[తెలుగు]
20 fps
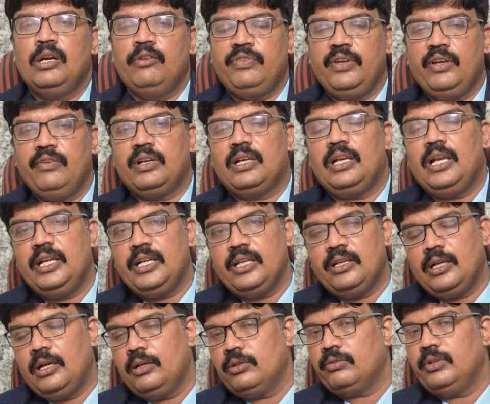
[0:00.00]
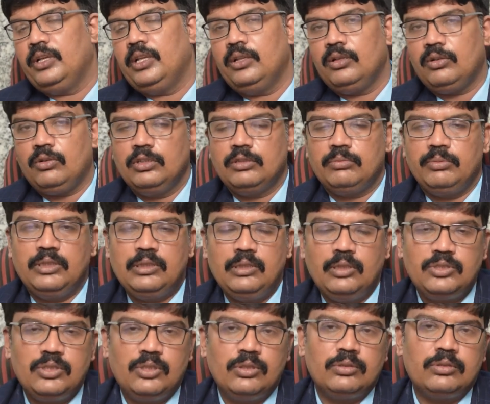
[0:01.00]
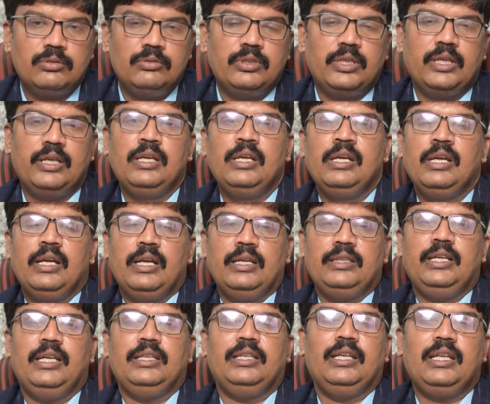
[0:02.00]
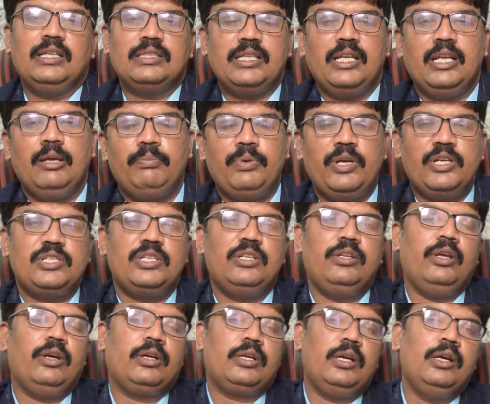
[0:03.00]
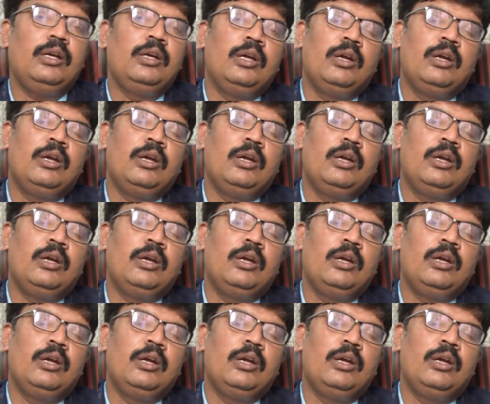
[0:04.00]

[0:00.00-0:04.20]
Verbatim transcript: ఫీవర్ లాంటివి రావడం అనేది కొంతమందిలో జరుగుతూ ఉంటాయి ఇది ఏదైనా సరే పేషెంట్ యొక్క